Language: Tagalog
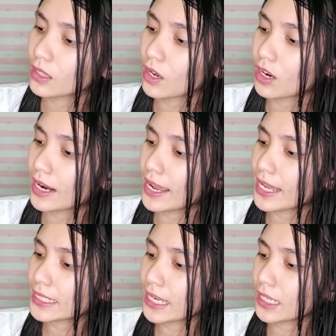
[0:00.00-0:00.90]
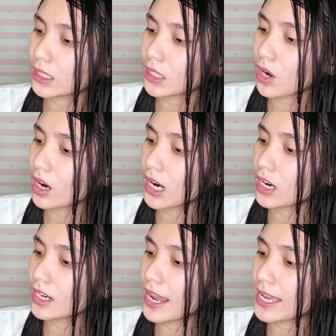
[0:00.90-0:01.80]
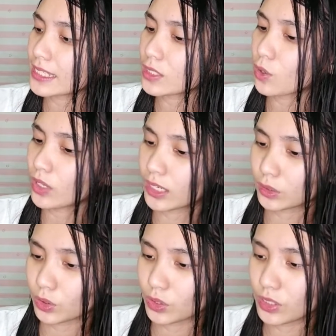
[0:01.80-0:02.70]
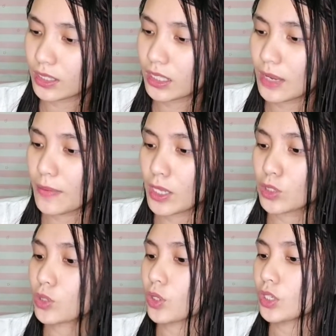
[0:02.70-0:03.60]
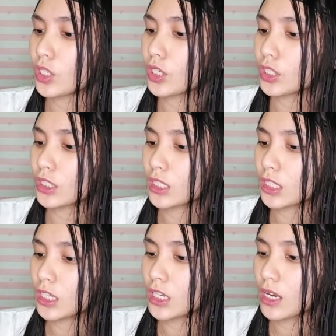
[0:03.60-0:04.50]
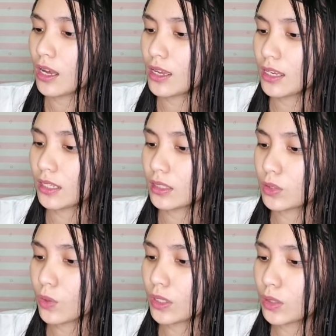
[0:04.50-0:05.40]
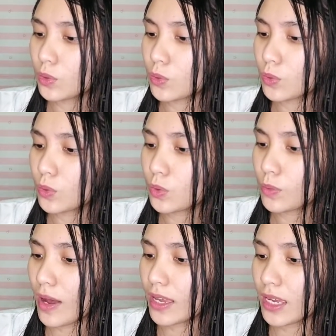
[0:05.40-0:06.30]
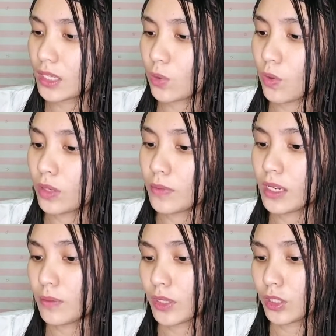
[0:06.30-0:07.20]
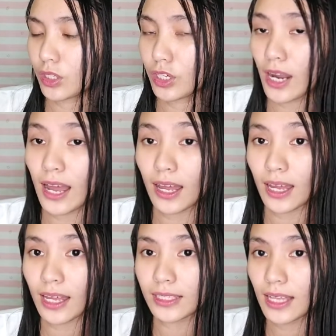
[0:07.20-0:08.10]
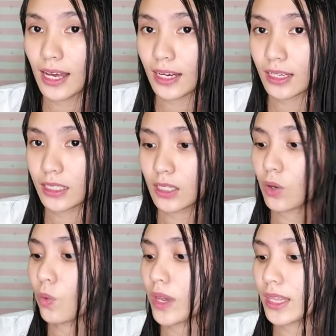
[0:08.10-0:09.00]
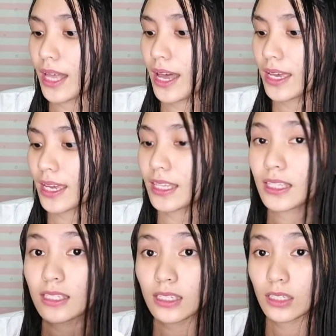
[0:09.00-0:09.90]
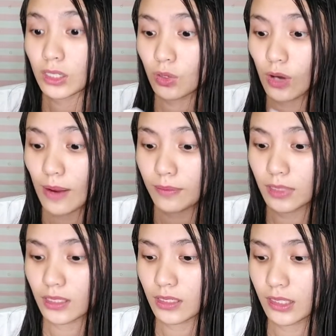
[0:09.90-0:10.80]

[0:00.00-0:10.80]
TRS and TRRS connector. Dimension is 22 by 81mm at ang kanyang weight ay 86 grams.